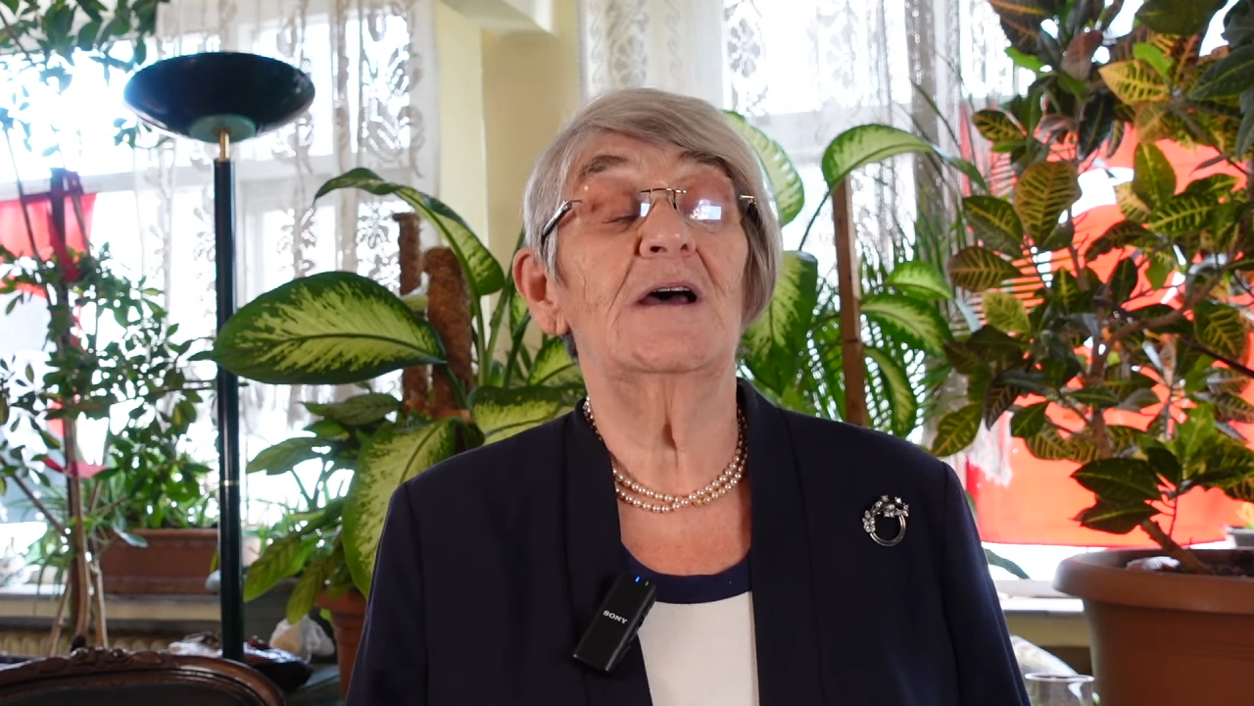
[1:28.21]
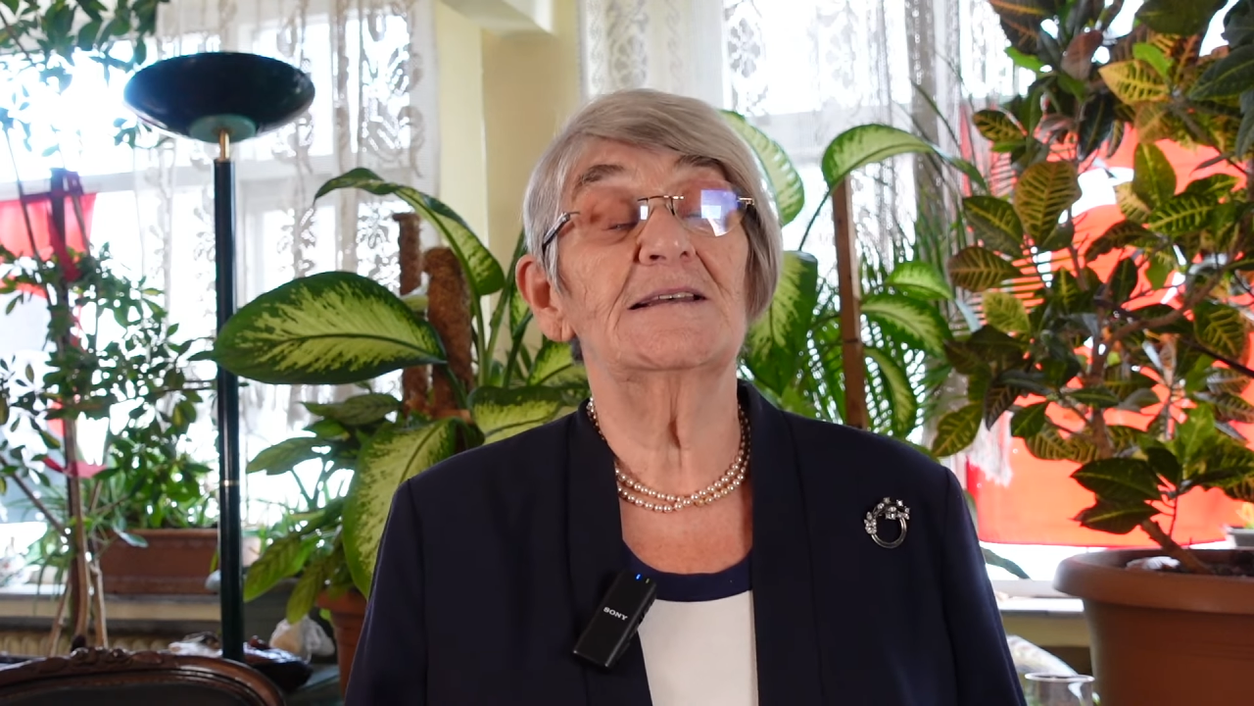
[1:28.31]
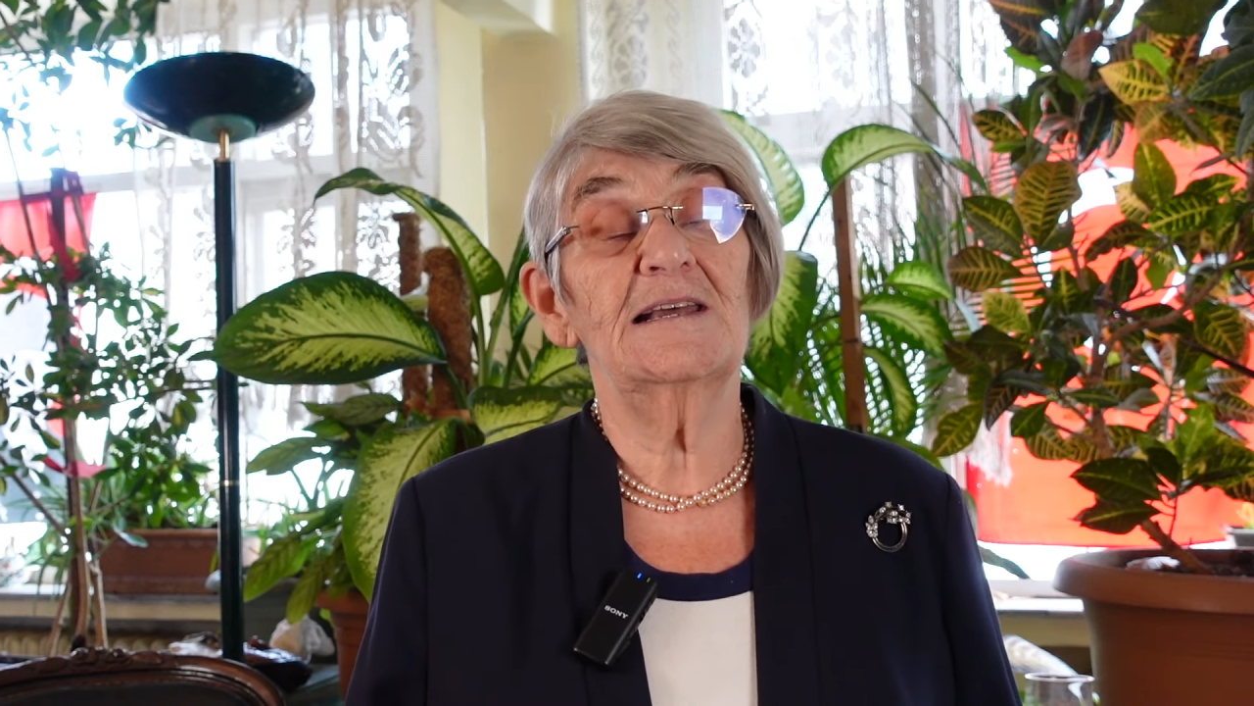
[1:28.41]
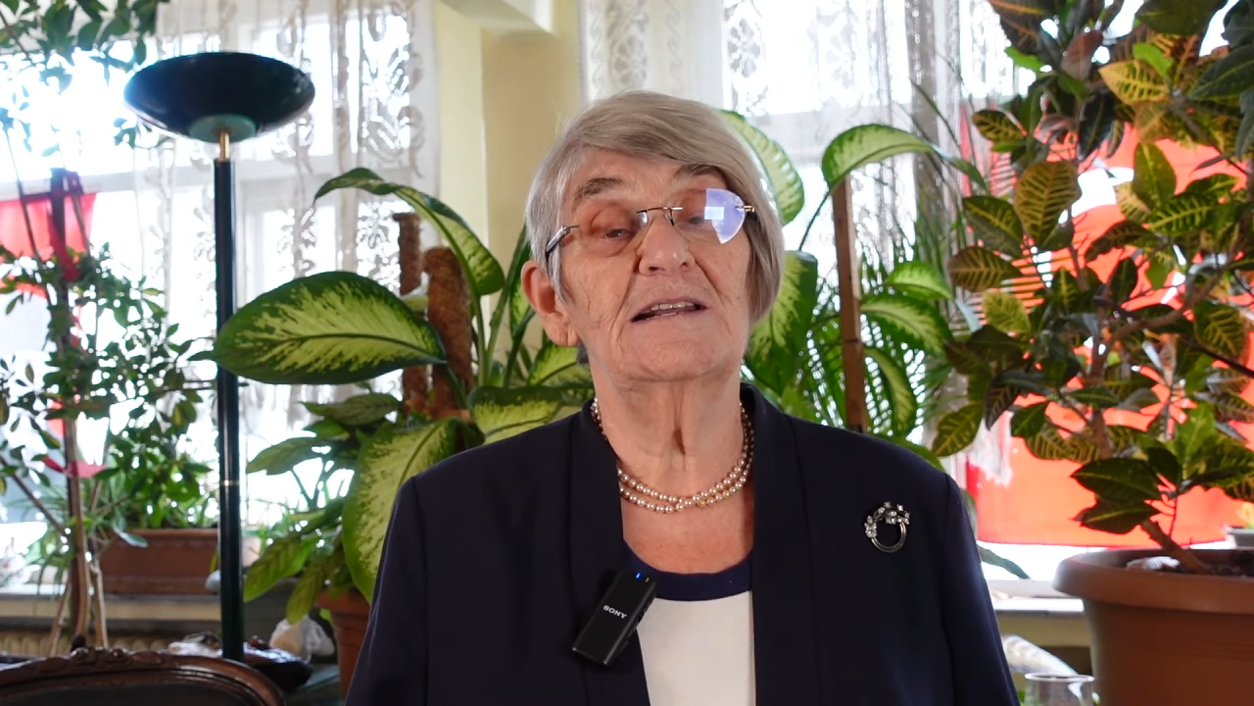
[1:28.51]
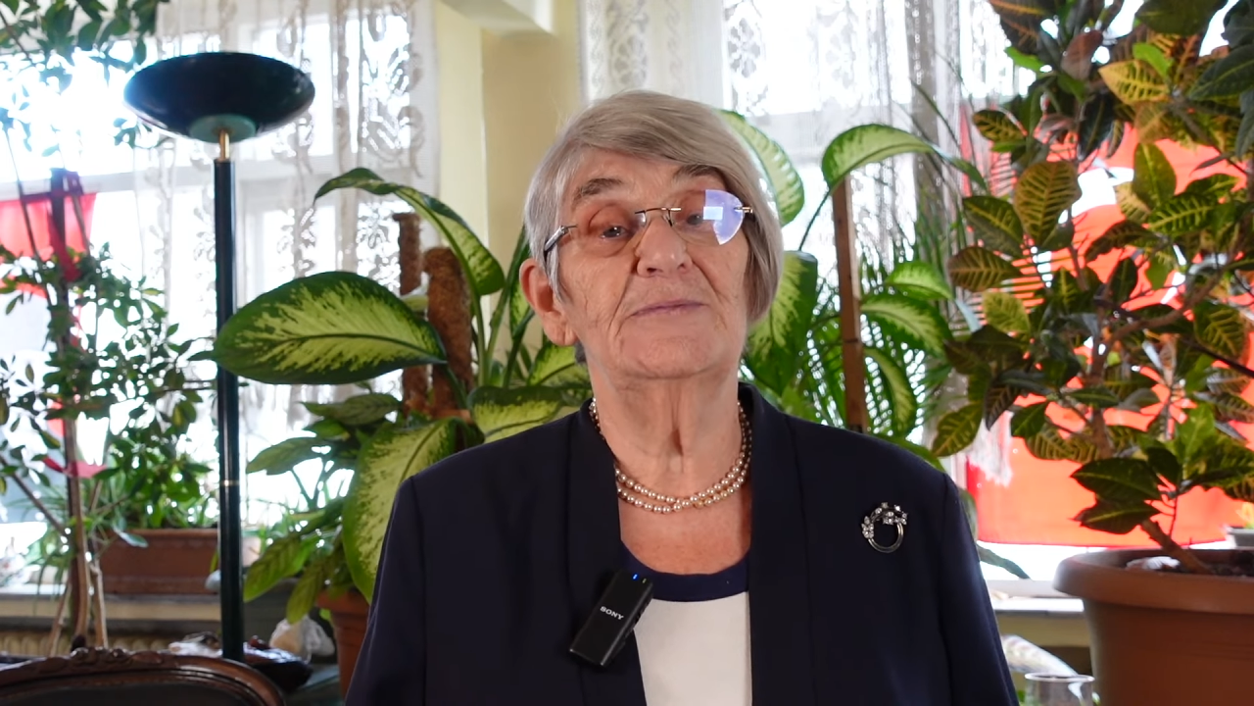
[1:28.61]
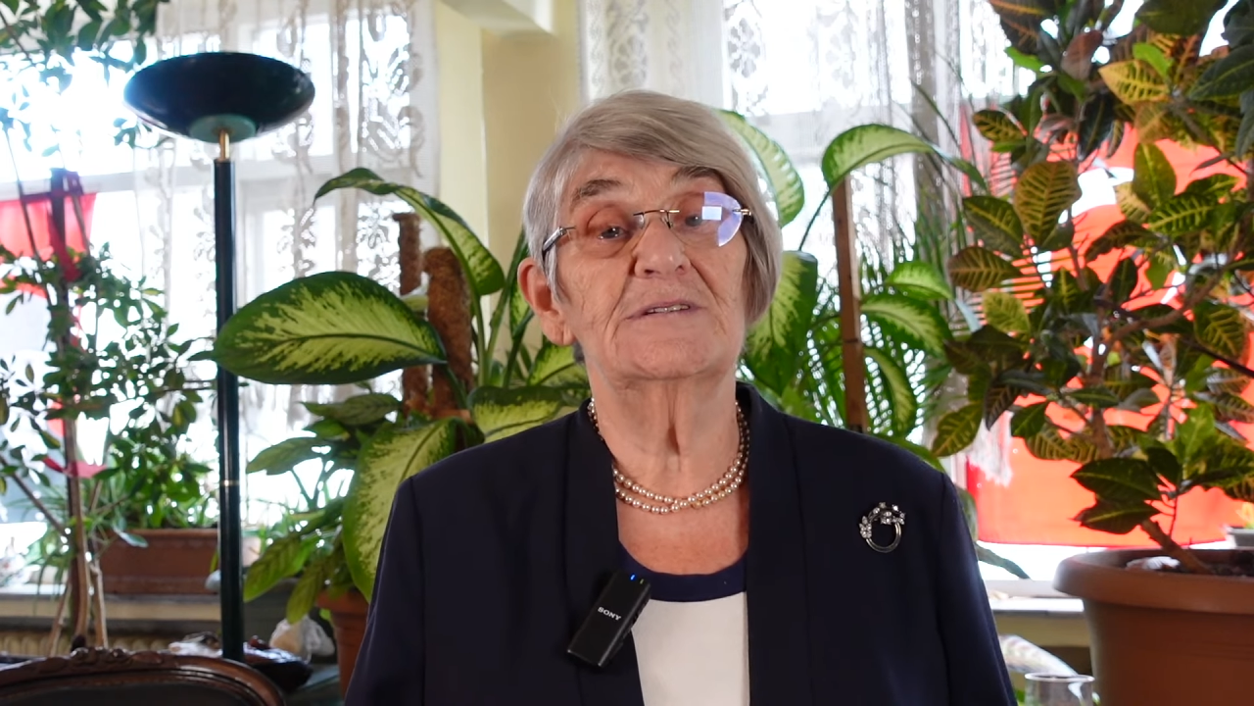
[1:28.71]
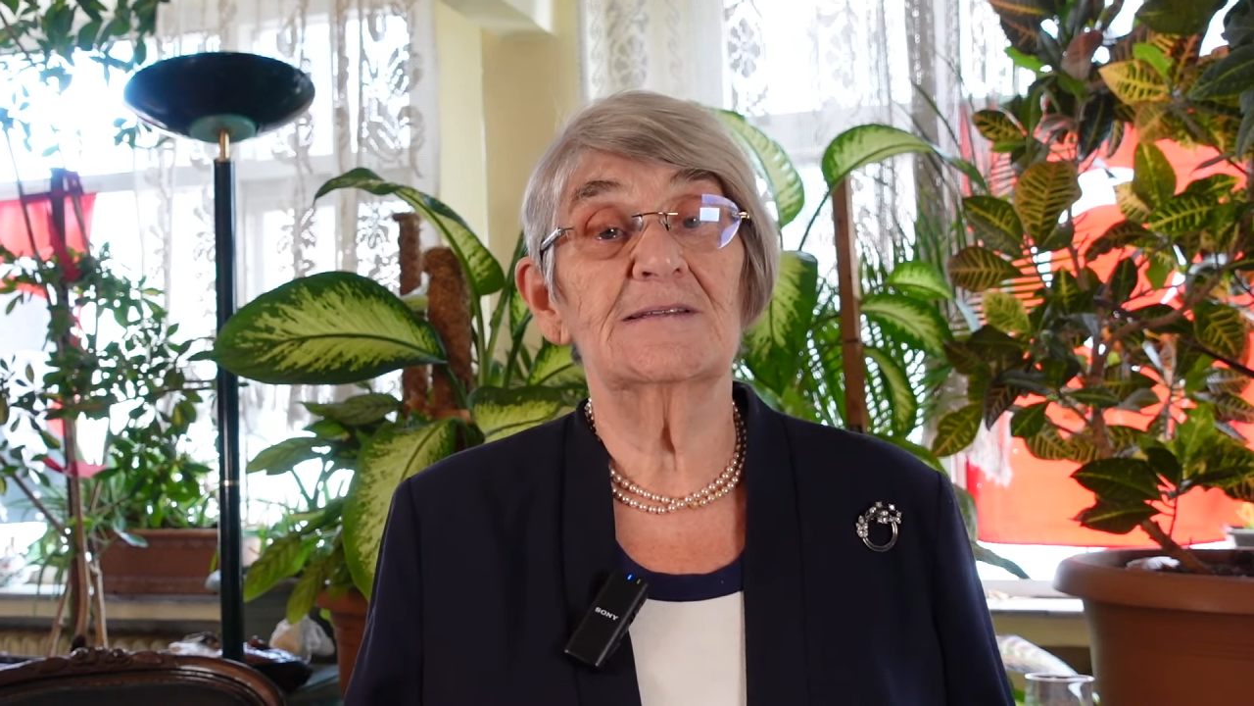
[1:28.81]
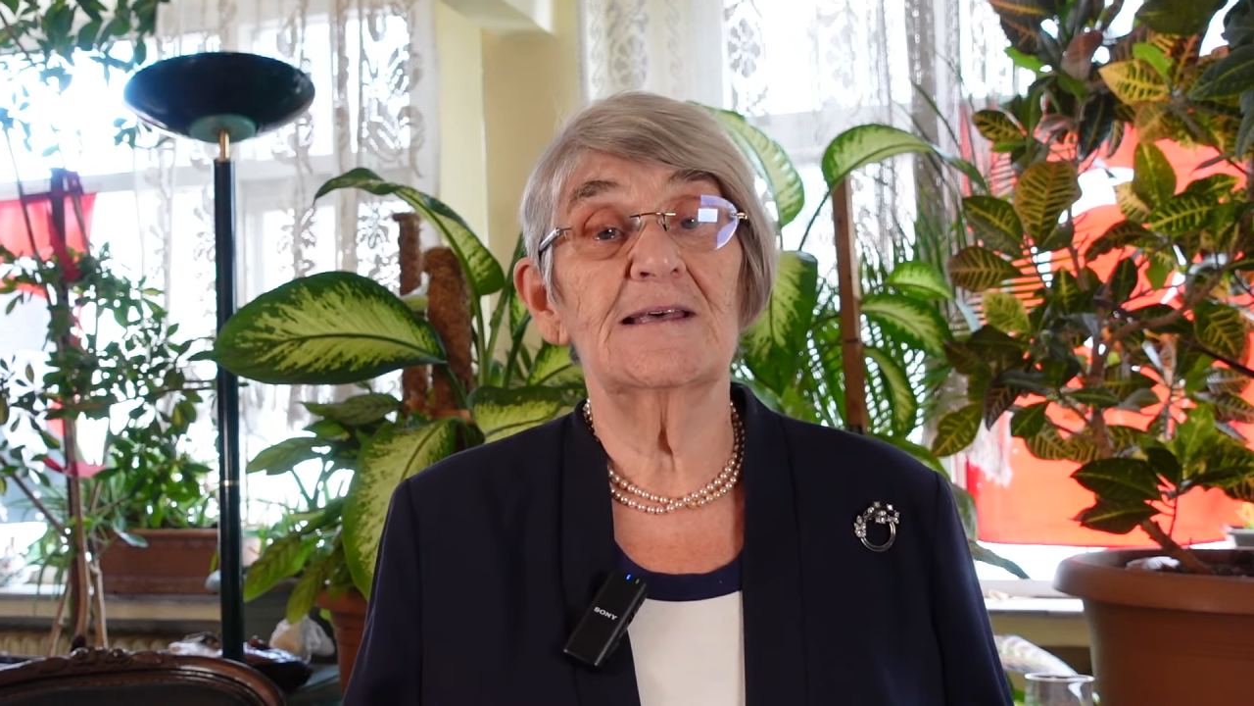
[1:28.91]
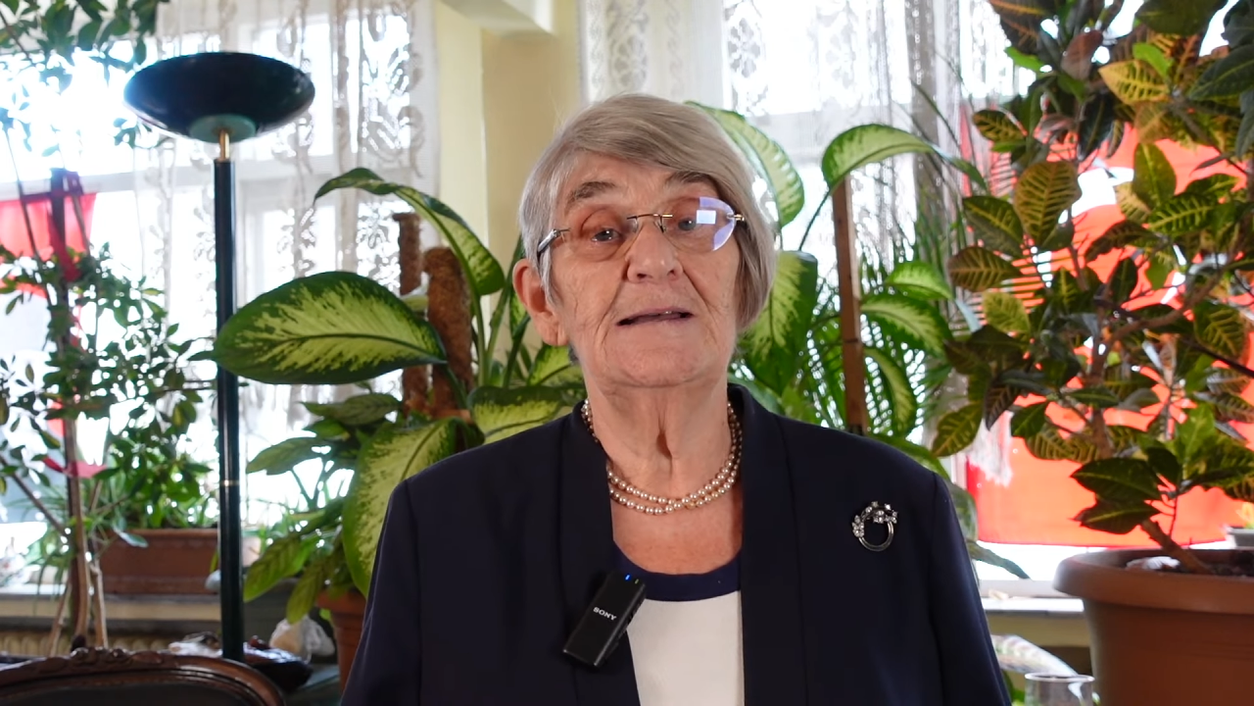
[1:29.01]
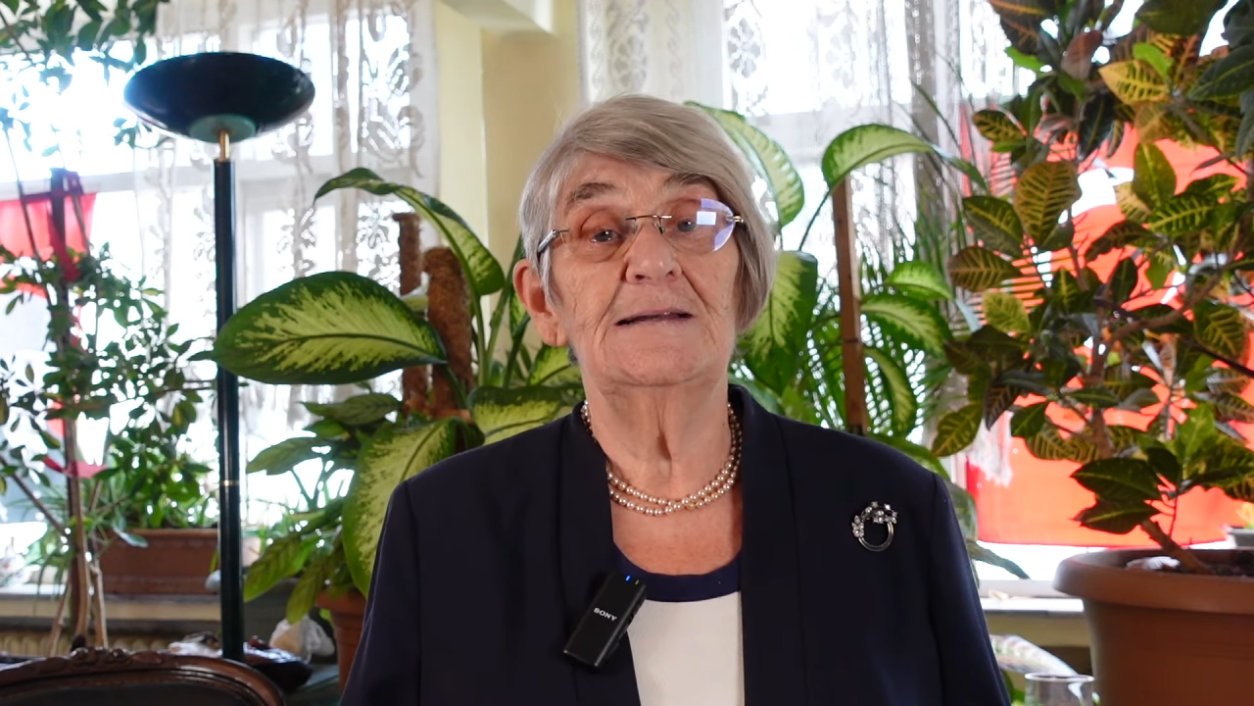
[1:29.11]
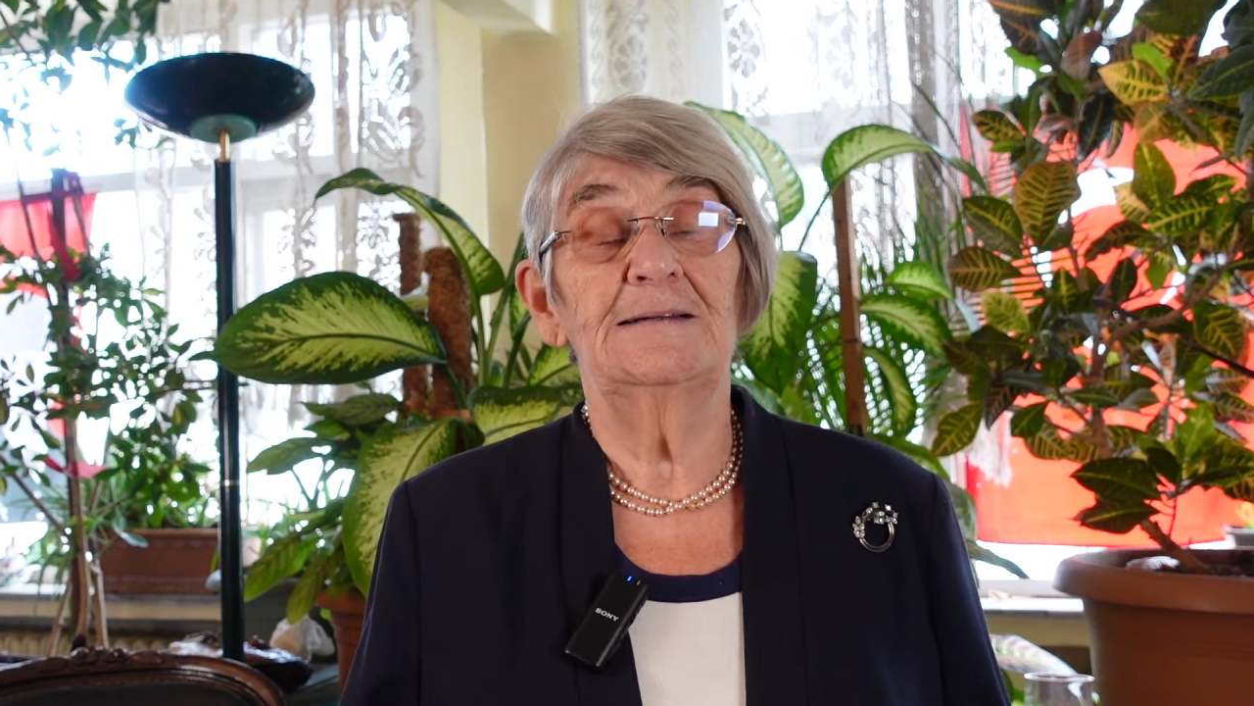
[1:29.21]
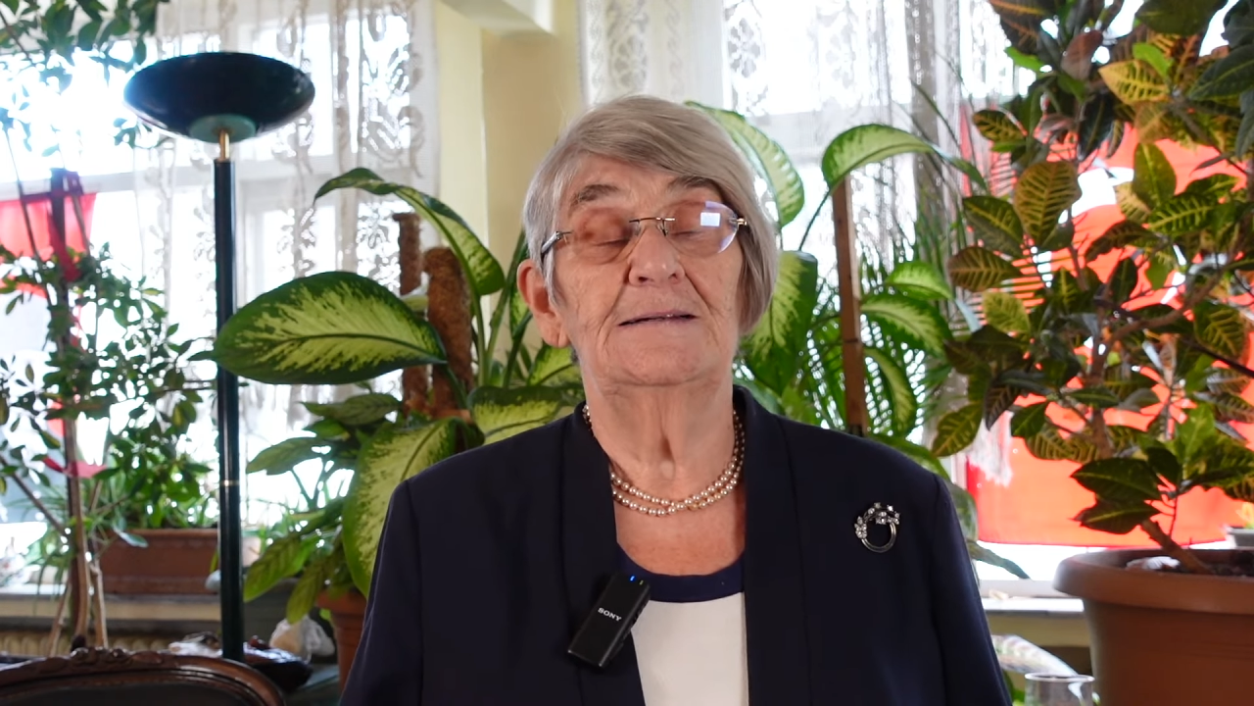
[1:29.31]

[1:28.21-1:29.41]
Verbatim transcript: hastalığımızı da